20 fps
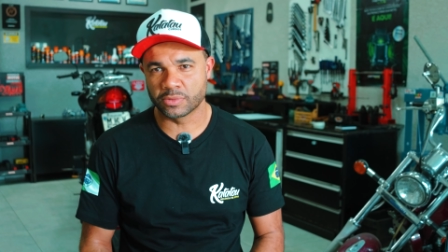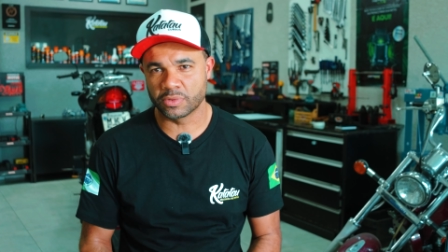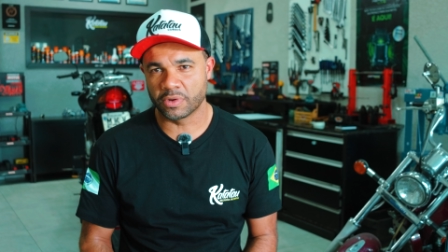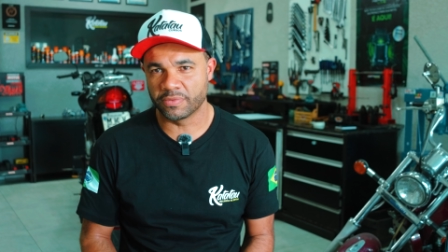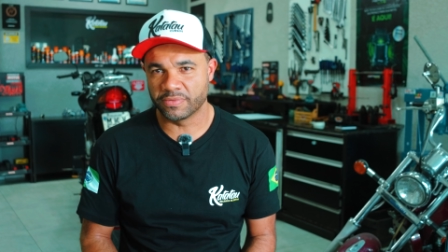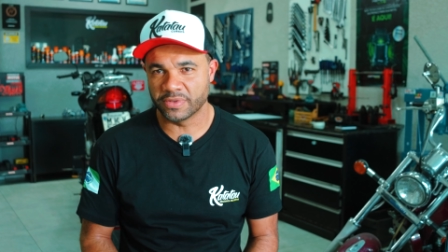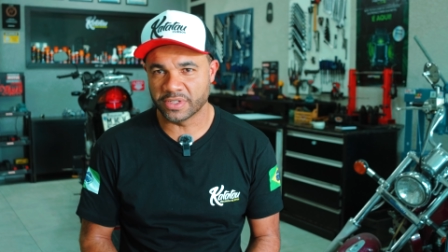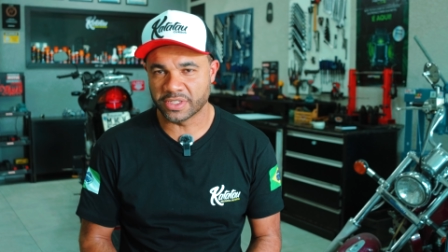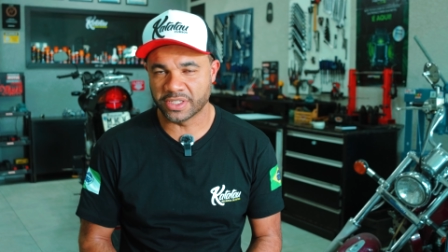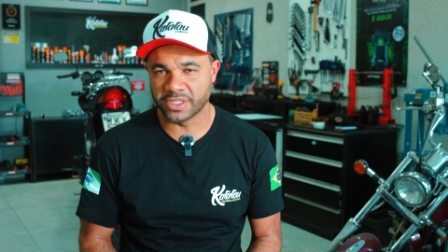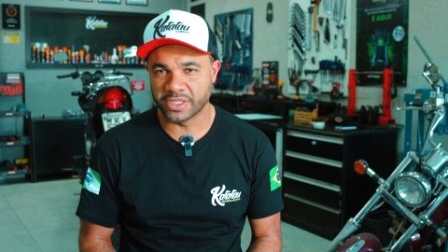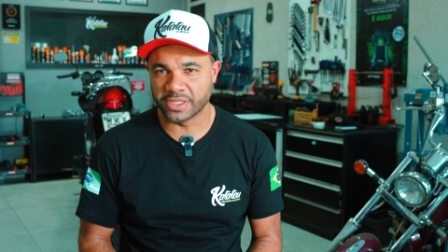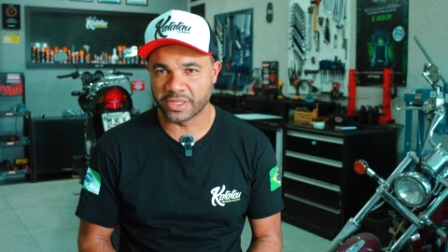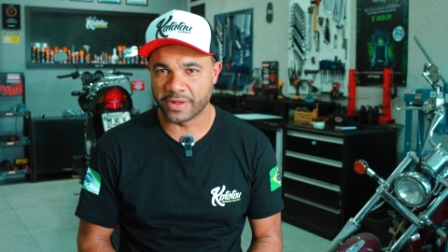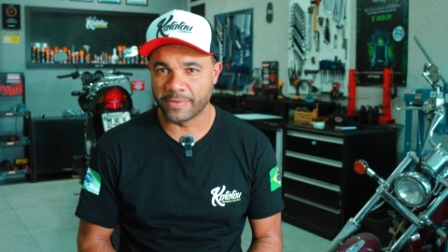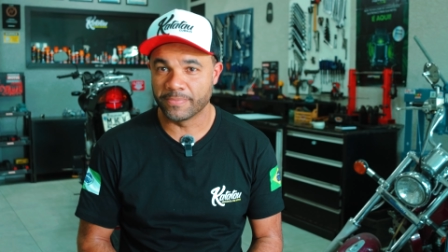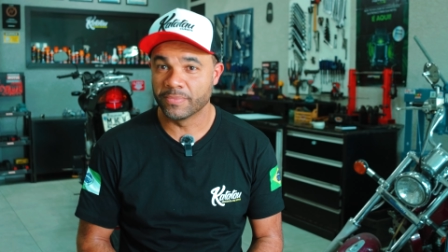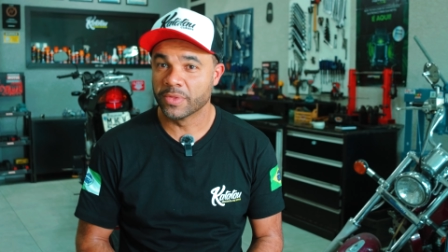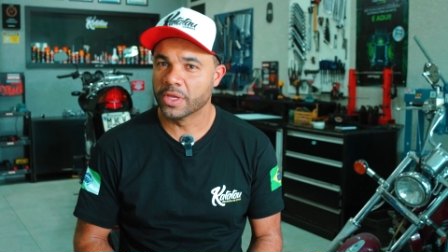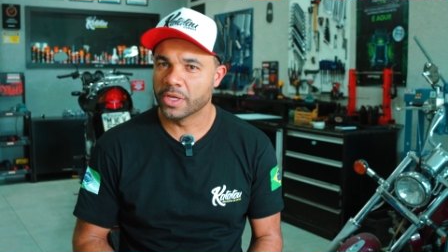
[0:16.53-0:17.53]
sua
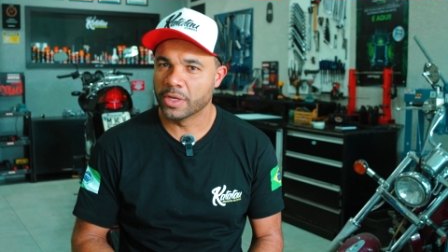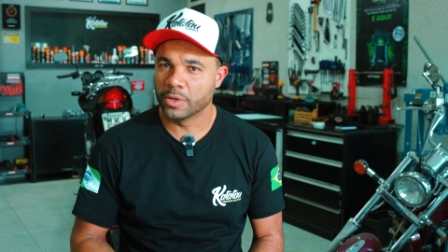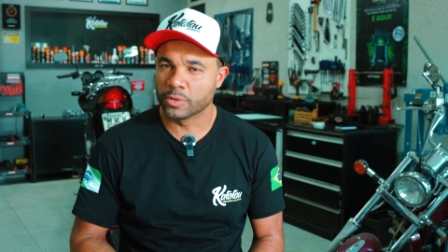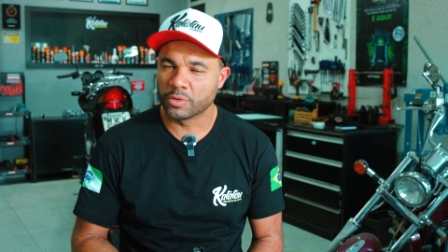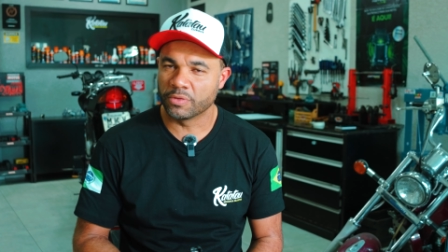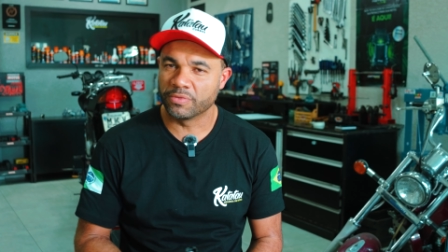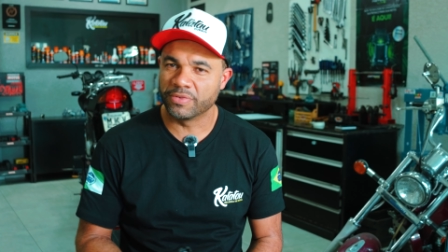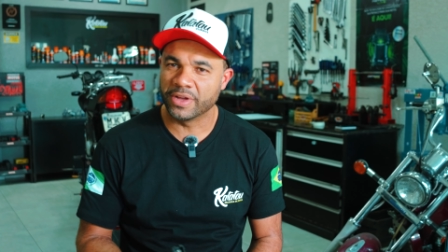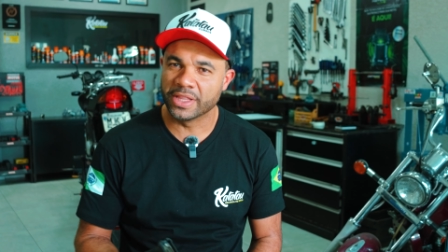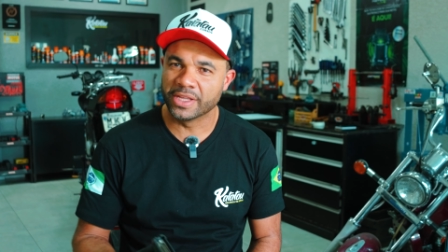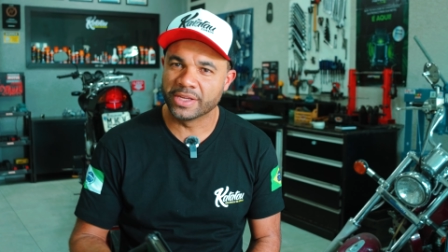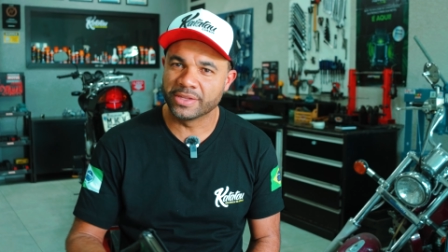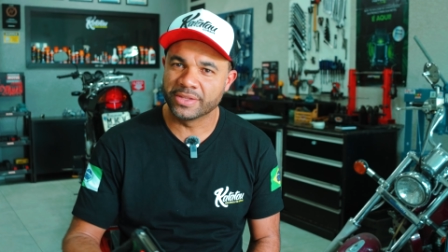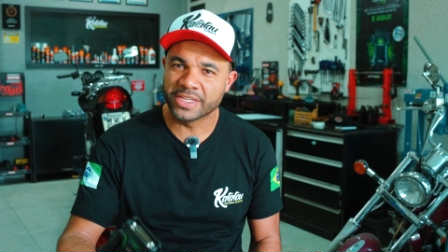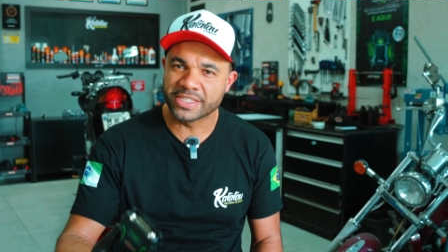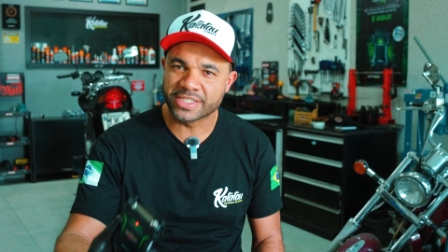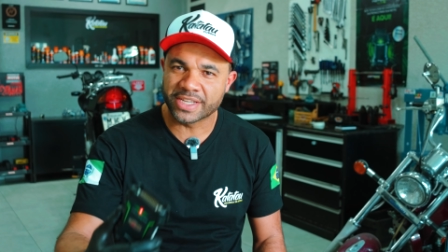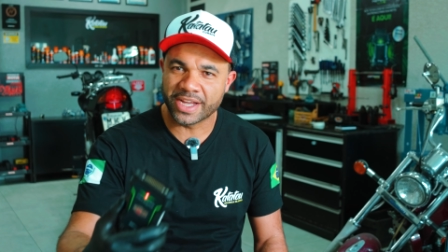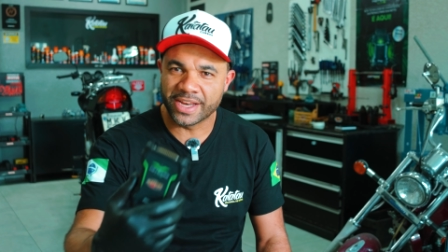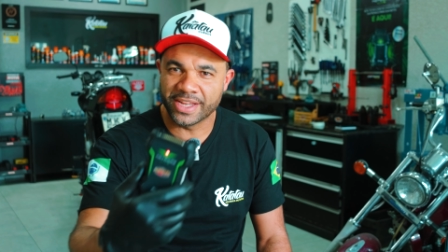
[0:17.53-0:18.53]
oficina. Eu tô falando
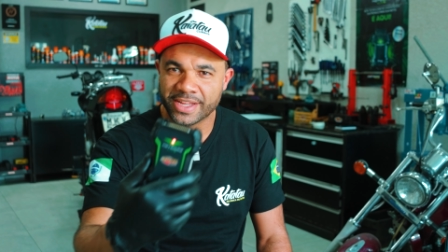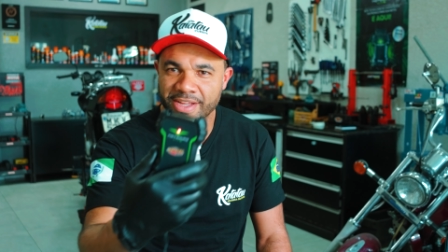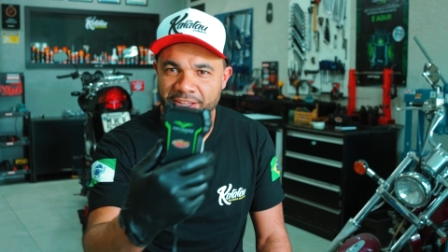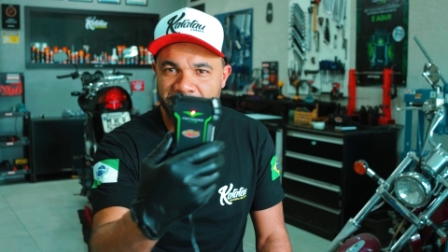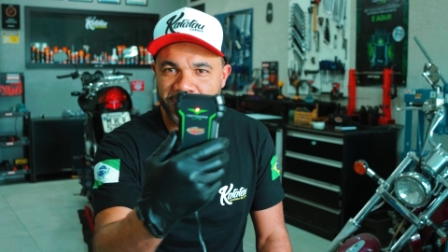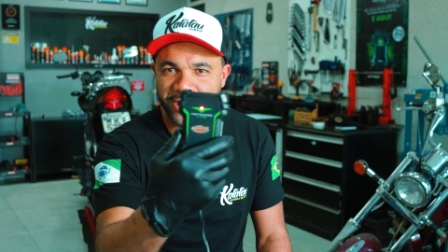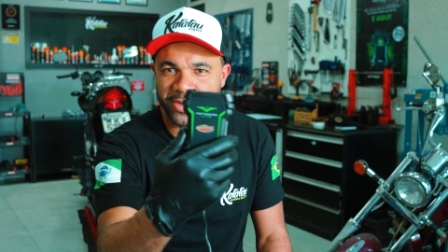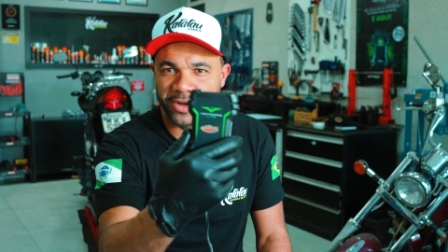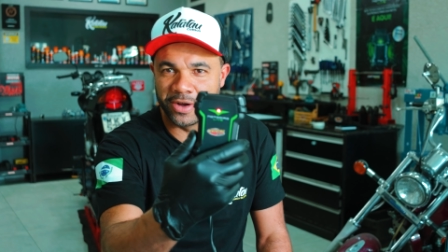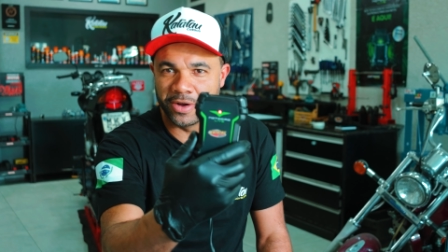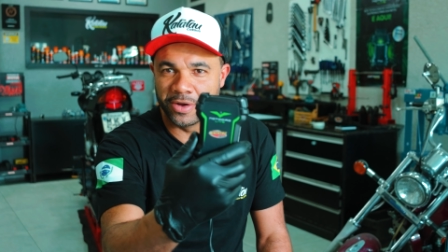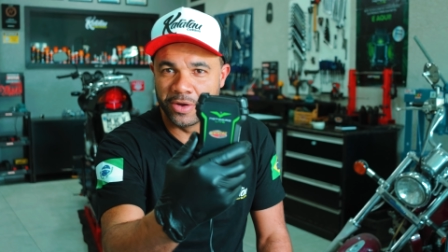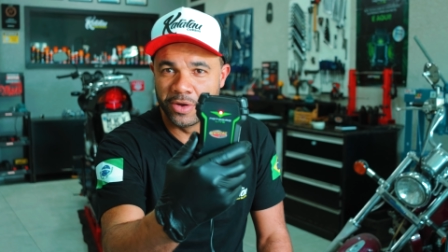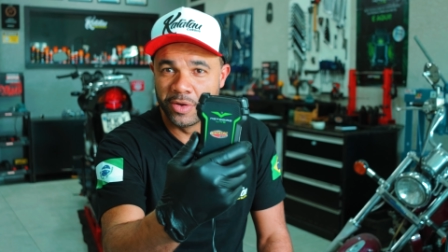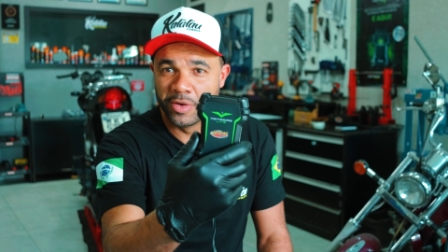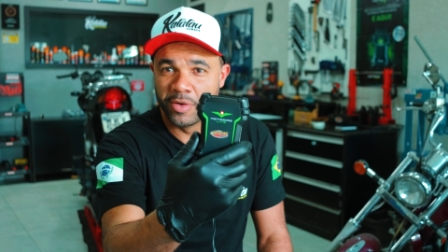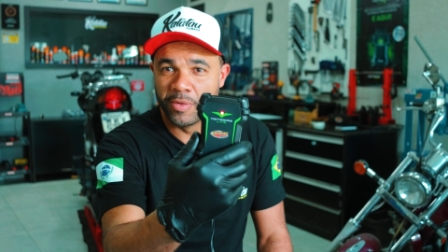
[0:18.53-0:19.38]
desse carinha aqui, ó,